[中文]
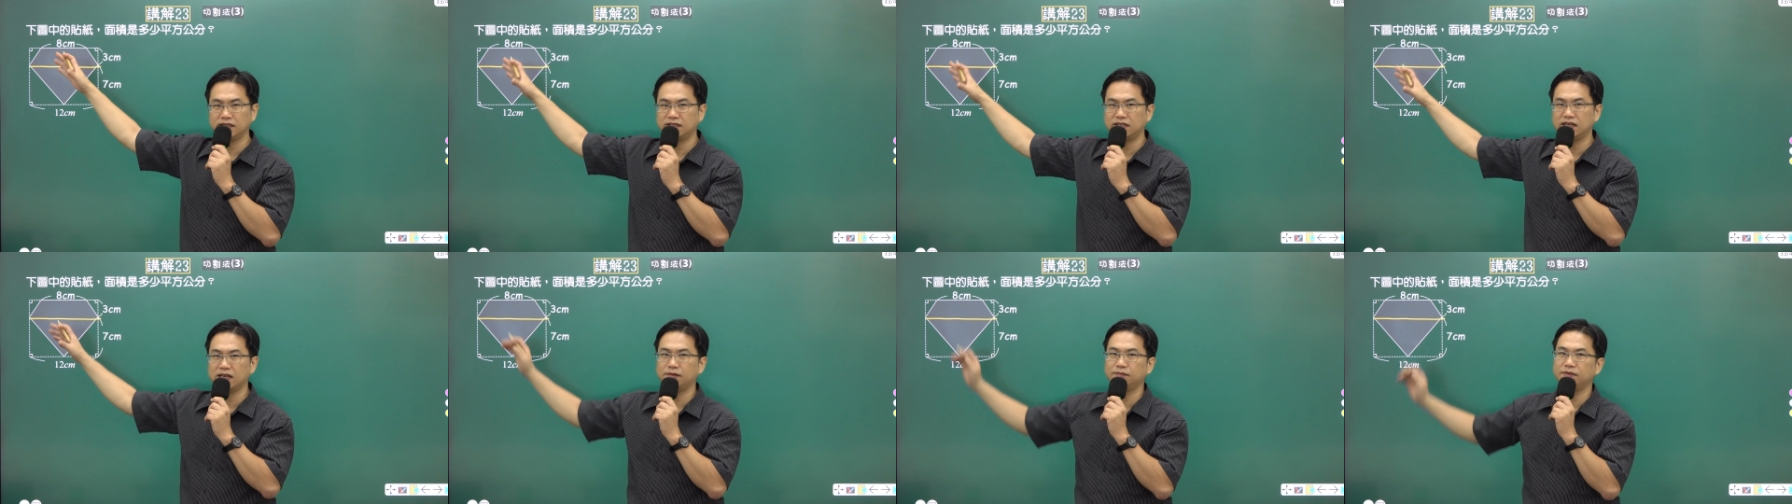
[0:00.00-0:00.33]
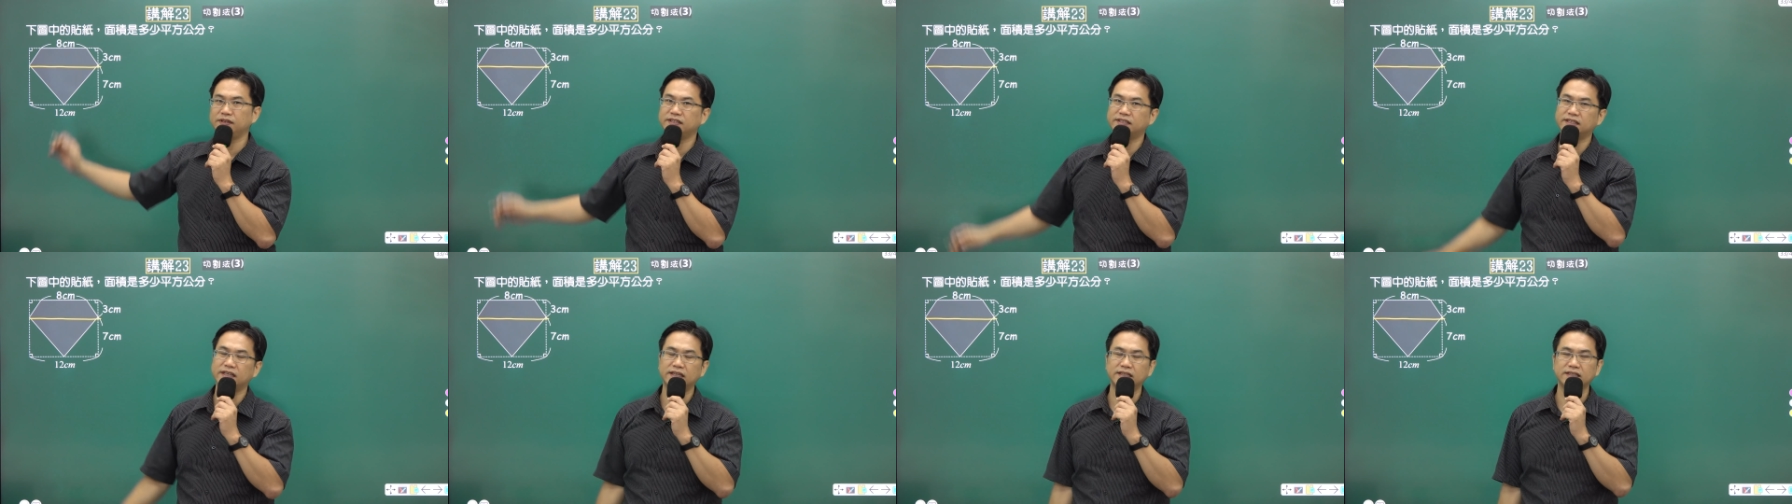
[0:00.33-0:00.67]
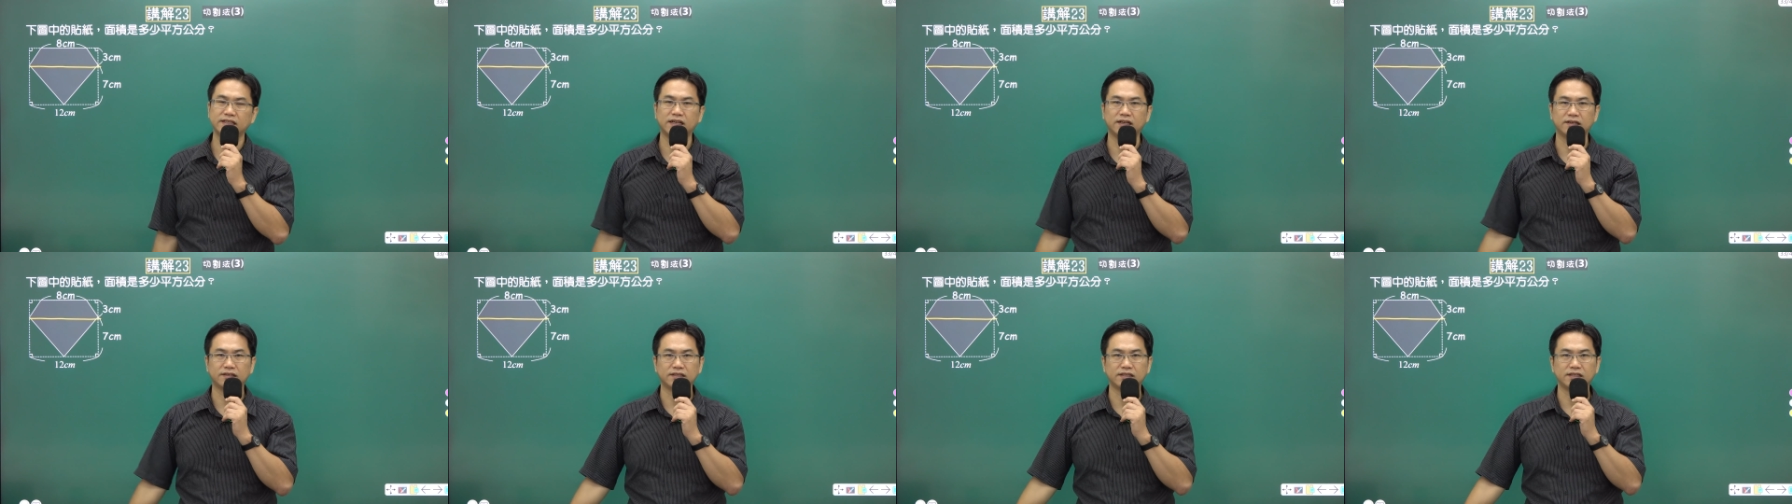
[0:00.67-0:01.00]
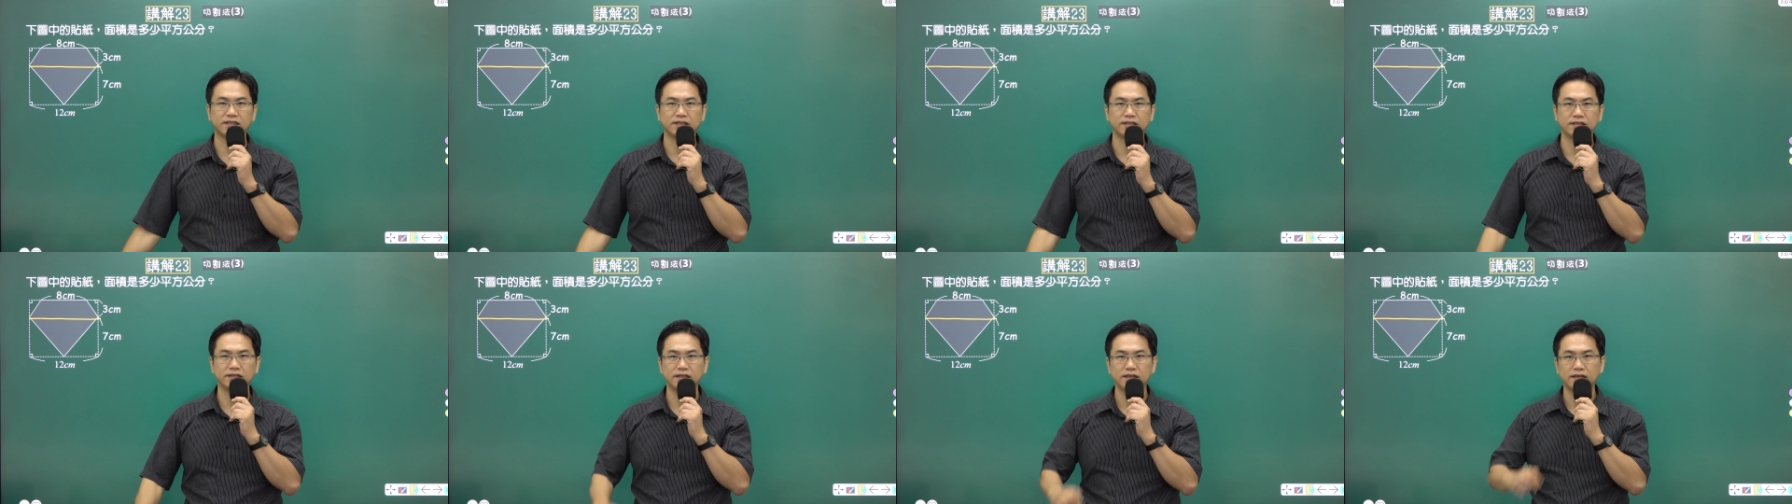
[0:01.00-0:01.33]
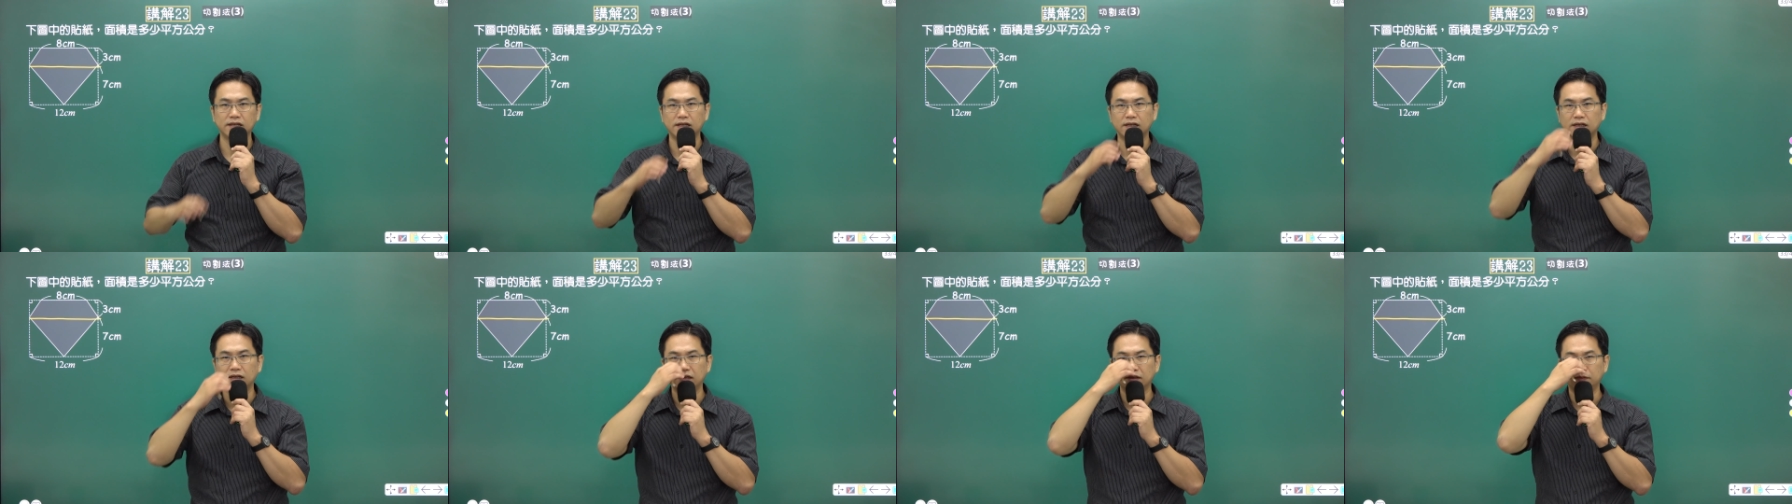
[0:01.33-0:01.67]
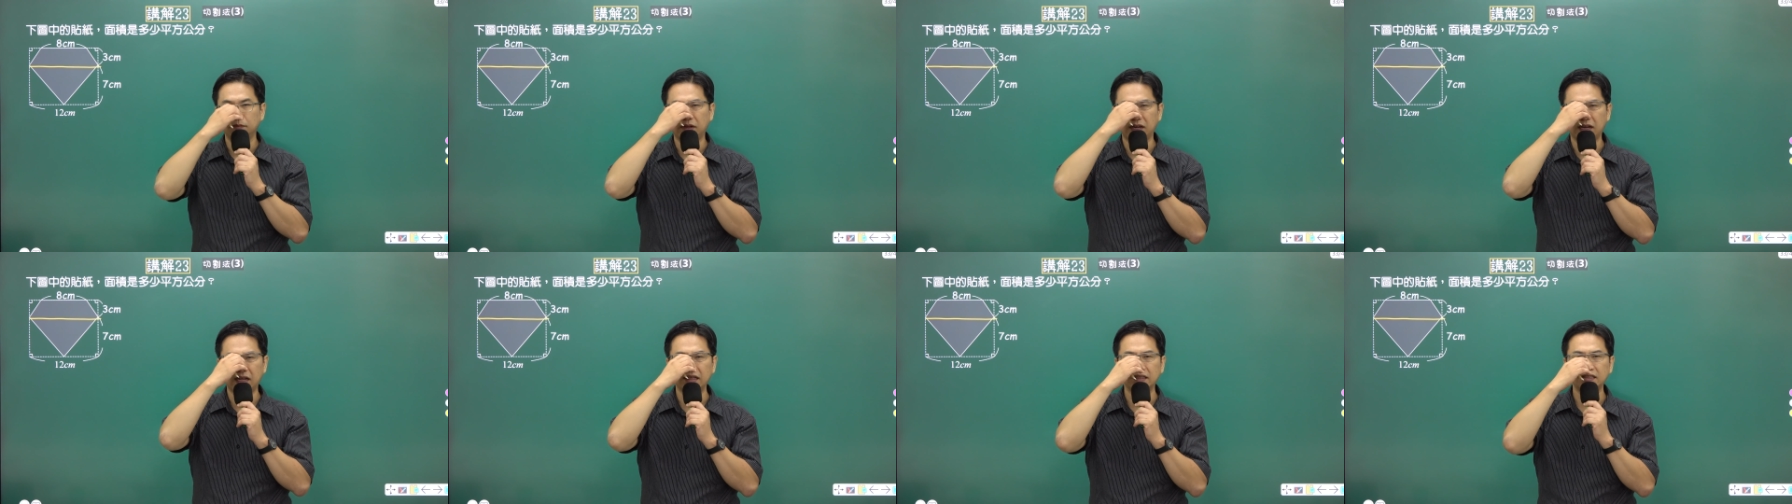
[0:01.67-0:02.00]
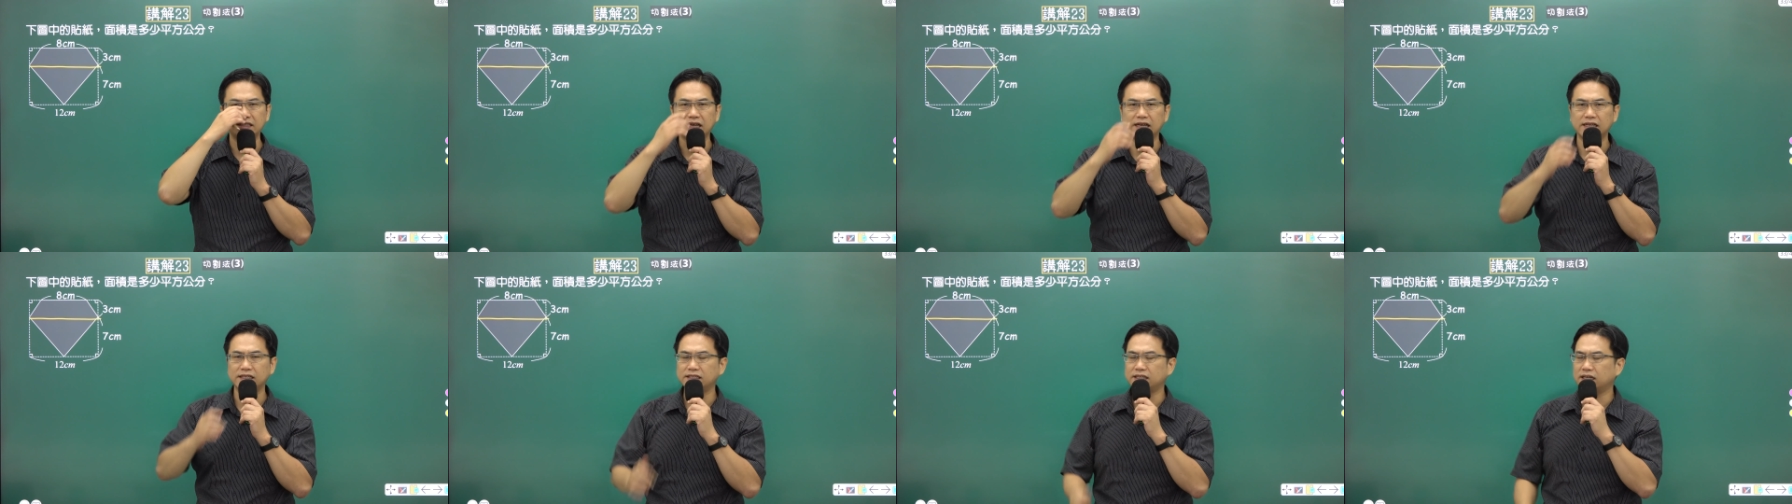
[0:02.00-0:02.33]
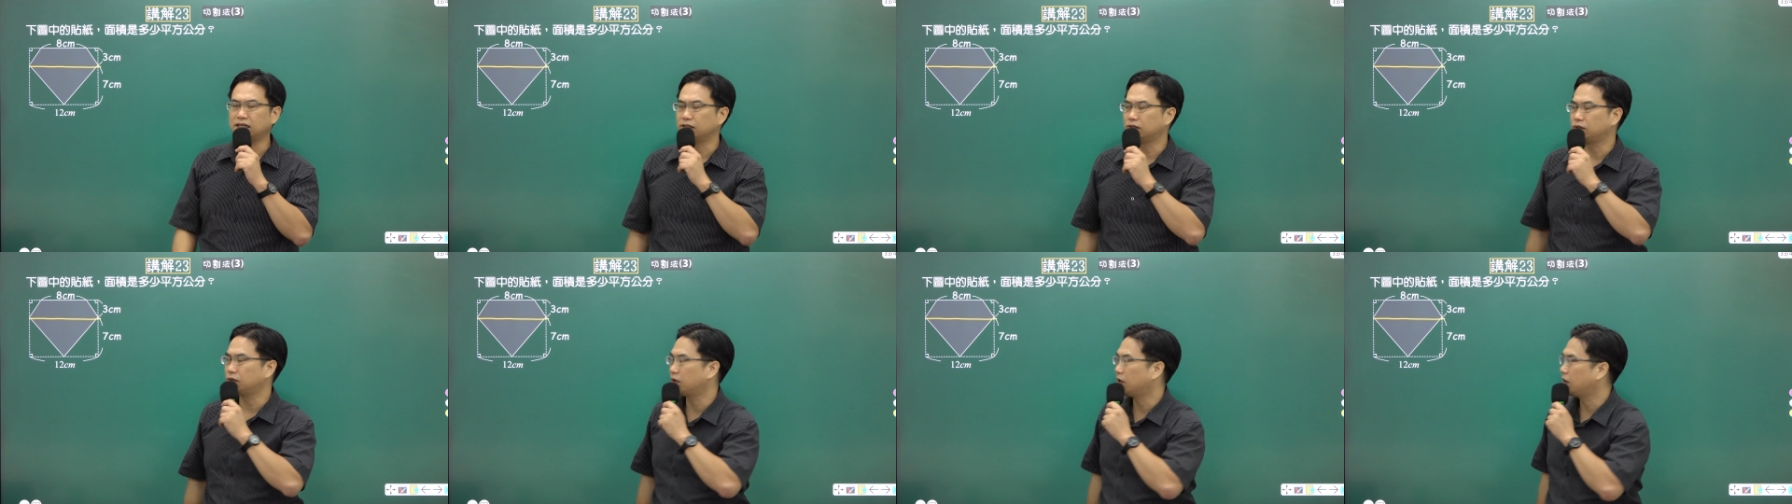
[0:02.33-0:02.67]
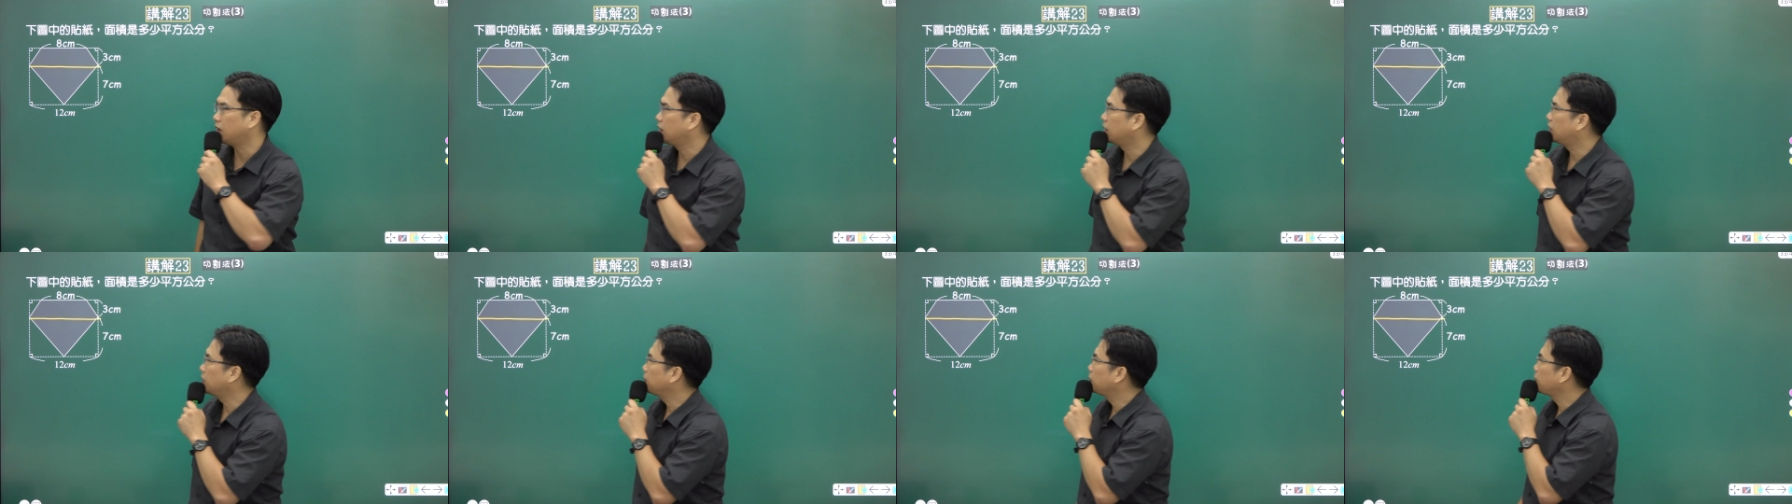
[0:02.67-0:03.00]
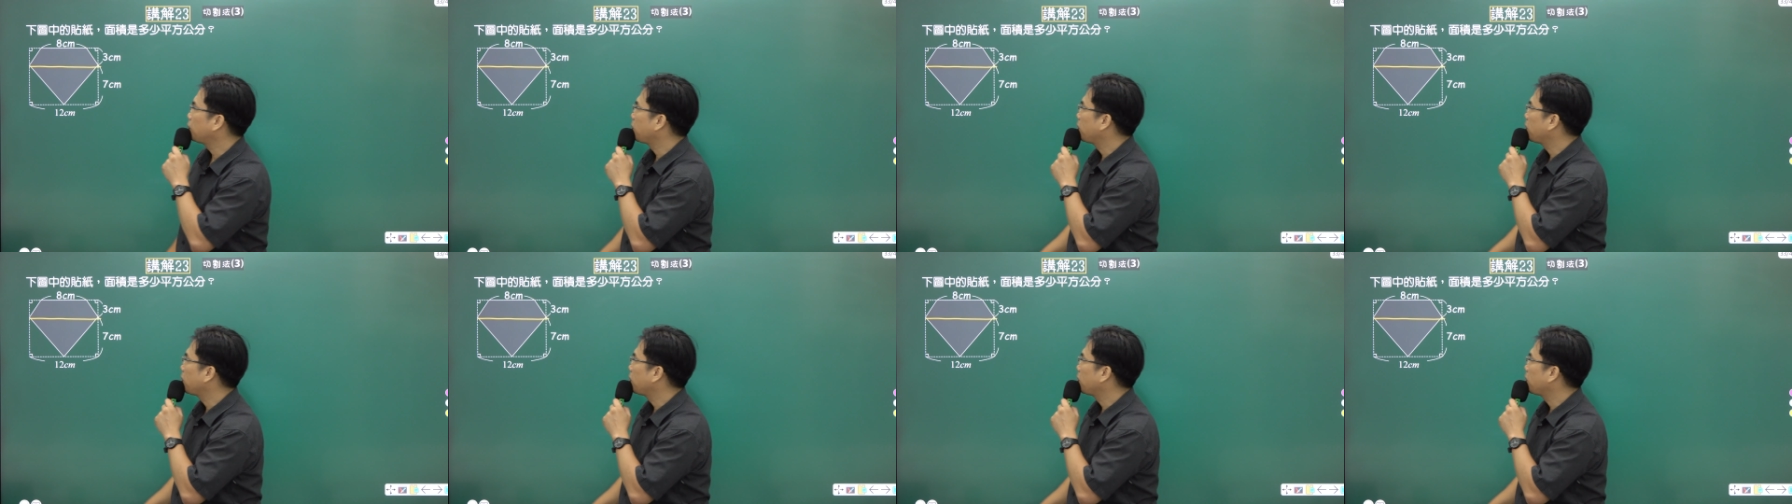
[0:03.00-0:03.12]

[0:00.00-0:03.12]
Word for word: 下面三角形，把它加起来就好了。